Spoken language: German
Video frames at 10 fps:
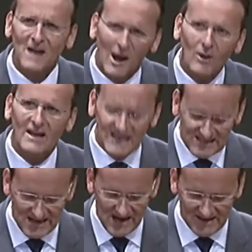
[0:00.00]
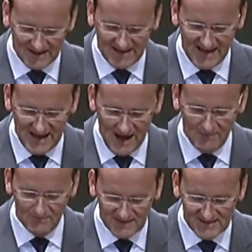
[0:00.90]
auch ich anerkenne
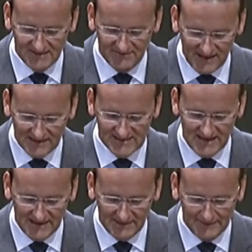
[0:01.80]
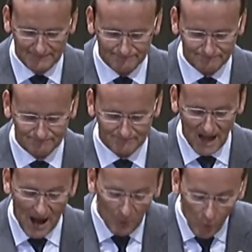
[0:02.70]
Hammers Gewalt an,
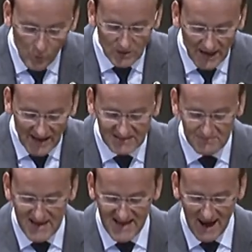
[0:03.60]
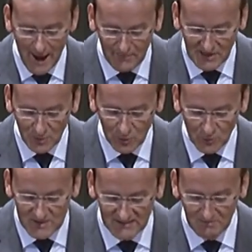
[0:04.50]
aber ungleich mehr habe ich durch
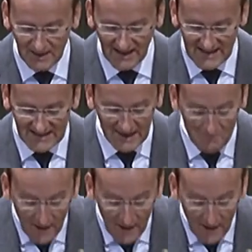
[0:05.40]
unseren Prediger